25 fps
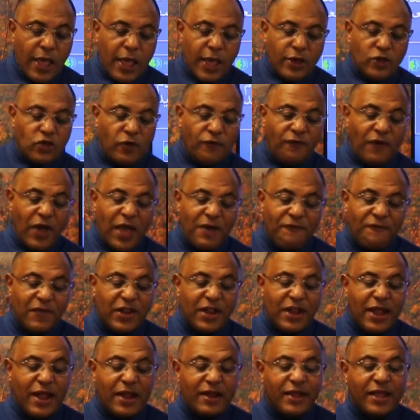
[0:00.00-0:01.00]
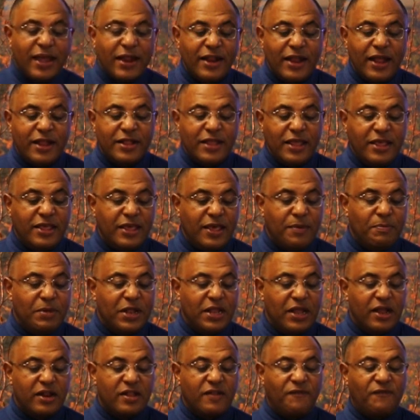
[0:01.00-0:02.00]
شفاء فنان كندي
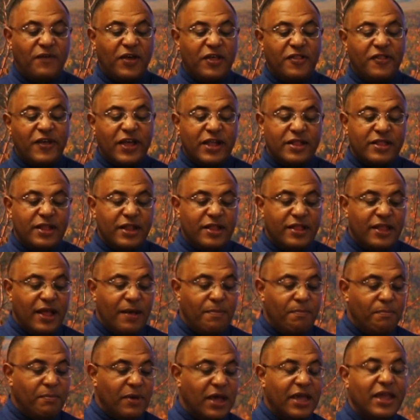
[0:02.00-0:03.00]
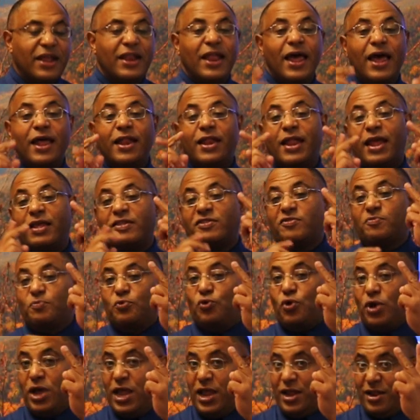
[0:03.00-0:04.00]
من ارتفاع ضغط الدم خلال
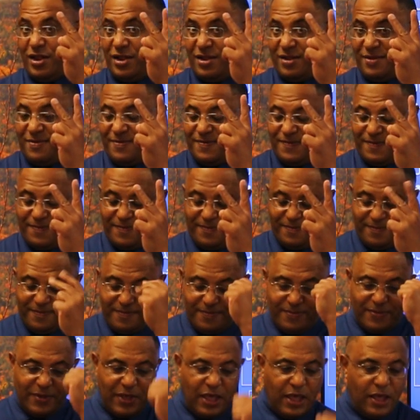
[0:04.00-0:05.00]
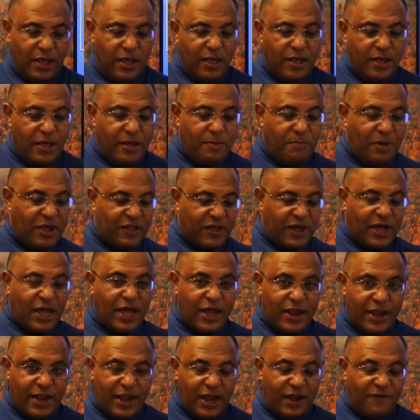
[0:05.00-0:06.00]
أسبوعين ماذا
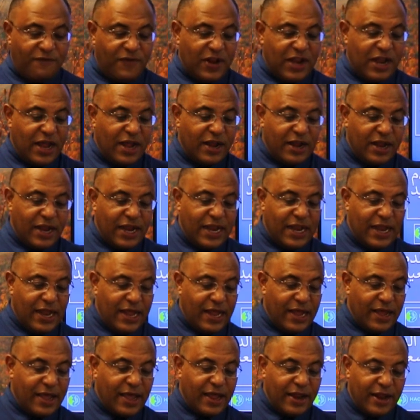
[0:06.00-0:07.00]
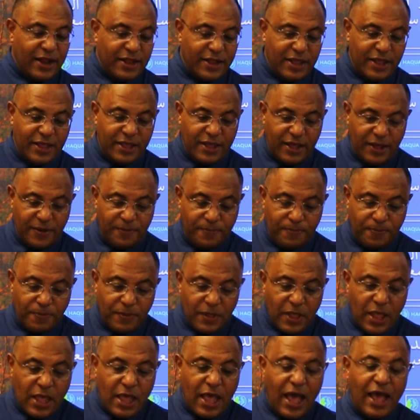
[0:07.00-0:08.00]
قال الفنانة الكندية
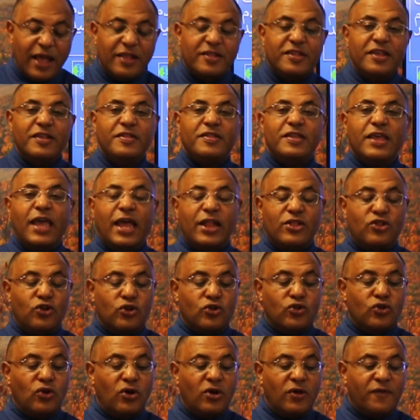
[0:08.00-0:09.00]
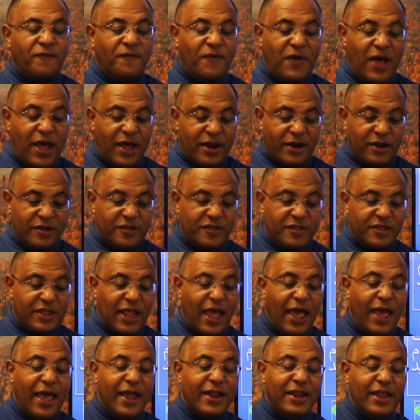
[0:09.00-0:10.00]
عزيزي الدكتور فارس
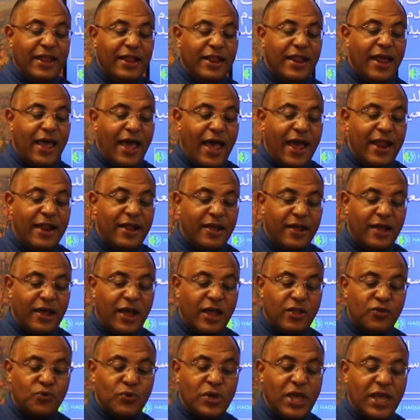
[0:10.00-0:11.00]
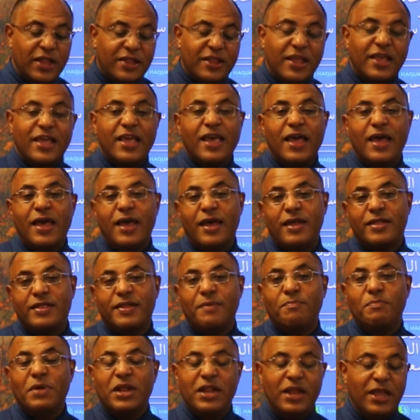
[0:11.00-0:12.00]
تهانينا على عضويتك
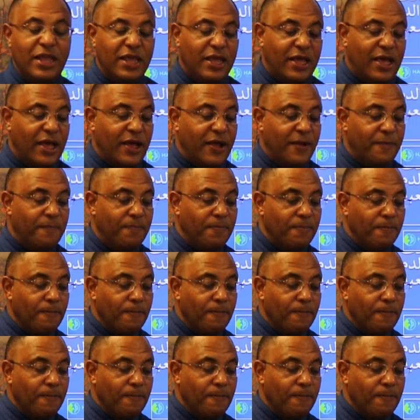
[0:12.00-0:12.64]
تم انحكا